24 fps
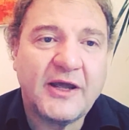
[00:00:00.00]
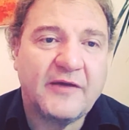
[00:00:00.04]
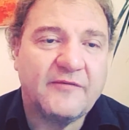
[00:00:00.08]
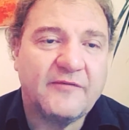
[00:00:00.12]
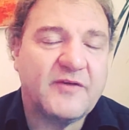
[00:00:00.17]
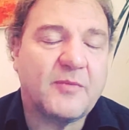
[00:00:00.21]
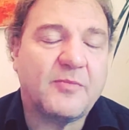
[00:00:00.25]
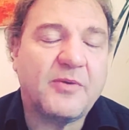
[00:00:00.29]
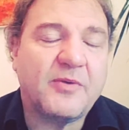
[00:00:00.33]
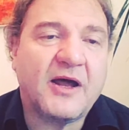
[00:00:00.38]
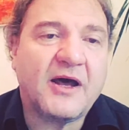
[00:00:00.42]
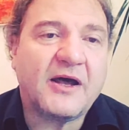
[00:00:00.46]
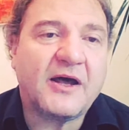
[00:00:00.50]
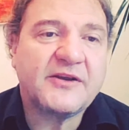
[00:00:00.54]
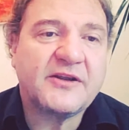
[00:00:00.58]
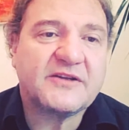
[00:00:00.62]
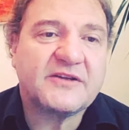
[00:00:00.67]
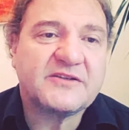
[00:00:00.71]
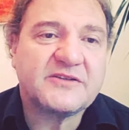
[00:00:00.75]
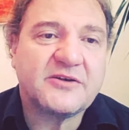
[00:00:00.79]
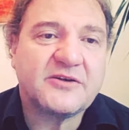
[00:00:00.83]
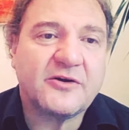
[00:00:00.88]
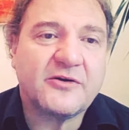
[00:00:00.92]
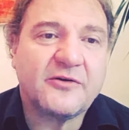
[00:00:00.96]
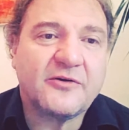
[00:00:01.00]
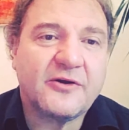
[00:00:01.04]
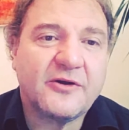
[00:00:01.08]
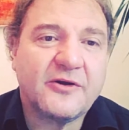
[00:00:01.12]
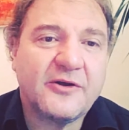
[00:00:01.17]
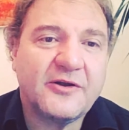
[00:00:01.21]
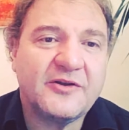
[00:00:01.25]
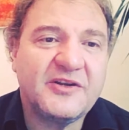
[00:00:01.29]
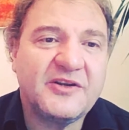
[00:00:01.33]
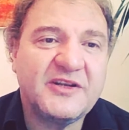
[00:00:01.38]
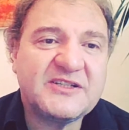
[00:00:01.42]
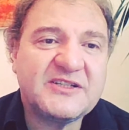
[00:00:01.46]
Wir planen jetzt auch
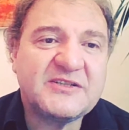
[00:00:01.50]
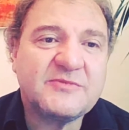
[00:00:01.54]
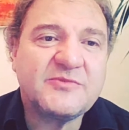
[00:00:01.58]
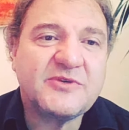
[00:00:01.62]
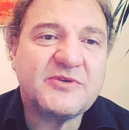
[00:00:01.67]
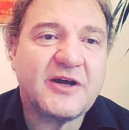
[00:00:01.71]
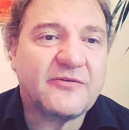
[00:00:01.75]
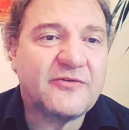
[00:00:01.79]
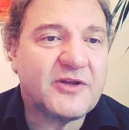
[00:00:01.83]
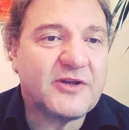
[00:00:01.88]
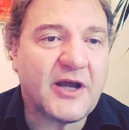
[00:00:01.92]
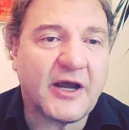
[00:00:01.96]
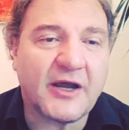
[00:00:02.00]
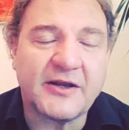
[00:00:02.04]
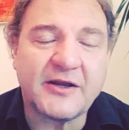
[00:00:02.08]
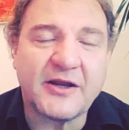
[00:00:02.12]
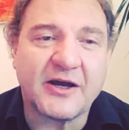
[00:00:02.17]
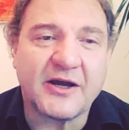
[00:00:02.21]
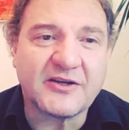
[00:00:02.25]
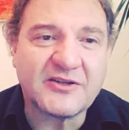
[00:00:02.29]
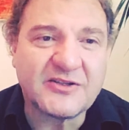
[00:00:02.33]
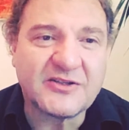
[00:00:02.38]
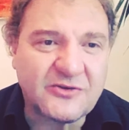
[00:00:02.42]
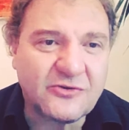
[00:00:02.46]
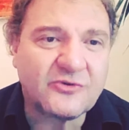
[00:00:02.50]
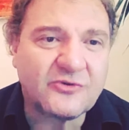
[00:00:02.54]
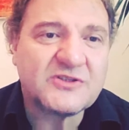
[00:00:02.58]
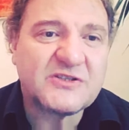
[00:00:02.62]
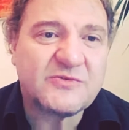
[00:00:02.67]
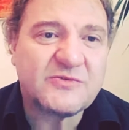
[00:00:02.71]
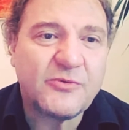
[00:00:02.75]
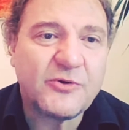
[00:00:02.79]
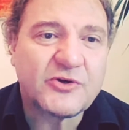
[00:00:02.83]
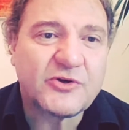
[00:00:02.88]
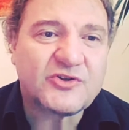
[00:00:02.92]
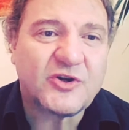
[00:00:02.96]
in diesem Jahr wieder einen
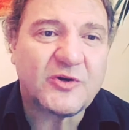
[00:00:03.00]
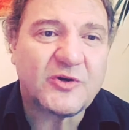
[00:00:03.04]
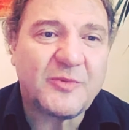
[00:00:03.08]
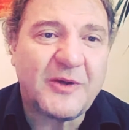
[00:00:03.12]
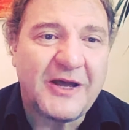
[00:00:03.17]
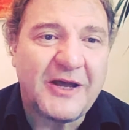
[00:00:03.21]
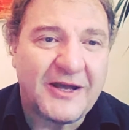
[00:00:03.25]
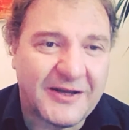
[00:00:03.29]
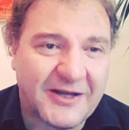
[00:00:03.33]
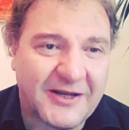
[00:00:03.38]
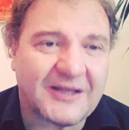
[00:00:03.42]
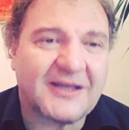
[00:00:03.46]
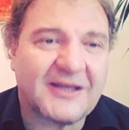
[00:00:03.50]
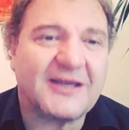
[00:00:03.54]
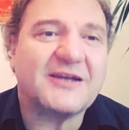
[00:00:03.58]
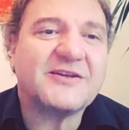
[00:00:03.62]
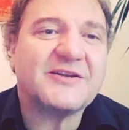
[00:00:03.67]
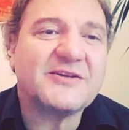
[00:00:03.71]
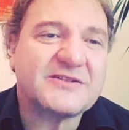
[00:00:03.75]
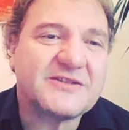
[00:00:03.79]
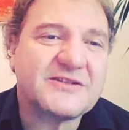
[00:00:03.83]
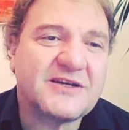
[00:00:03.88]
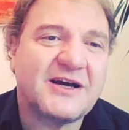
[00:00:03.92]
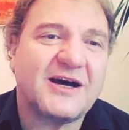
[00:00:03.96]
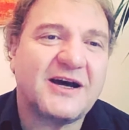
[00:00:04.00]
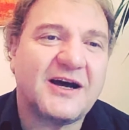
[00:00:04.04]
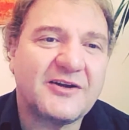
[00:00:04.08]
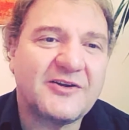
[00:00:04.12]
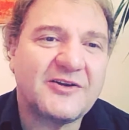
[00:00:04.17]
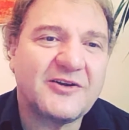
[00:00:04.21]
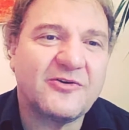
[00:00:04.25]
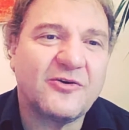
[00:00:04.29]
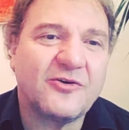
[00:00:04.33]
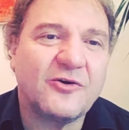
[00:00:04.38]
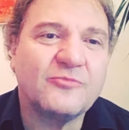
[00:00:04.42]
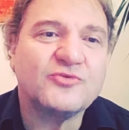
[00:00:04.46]
Aktionsworkshop. Da geht es
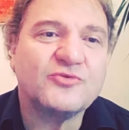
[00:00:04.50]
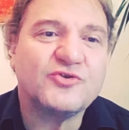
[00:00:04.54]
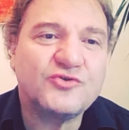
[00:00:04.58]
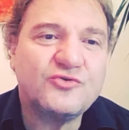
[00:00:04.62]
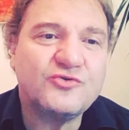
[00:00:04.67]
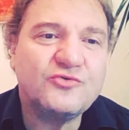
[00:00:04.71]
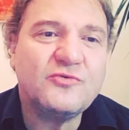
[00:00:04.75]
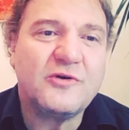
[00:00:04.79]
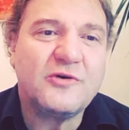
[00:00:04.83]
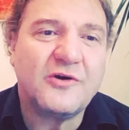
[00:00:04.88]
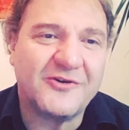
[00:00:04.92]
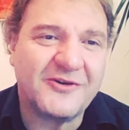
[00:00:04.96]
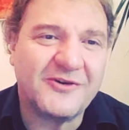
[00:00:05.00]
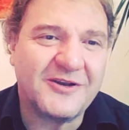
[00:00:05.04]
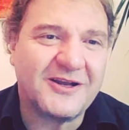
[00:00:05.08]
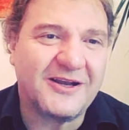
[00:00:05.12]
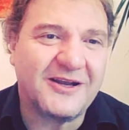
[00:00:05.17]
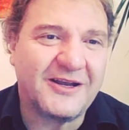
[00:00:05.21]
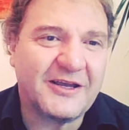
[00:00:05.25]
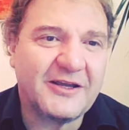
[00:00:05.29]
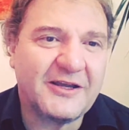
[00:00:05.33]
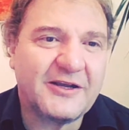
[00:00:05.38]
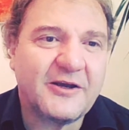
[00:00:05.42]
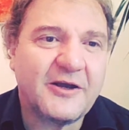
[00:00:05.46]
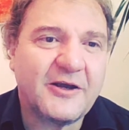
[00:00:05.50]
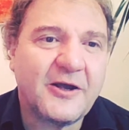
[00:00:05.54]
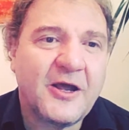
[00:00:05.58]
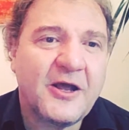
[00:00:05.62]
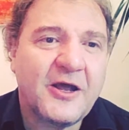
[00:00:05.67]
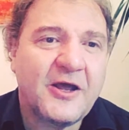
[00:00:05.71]
gerade um Schuhe und Leder,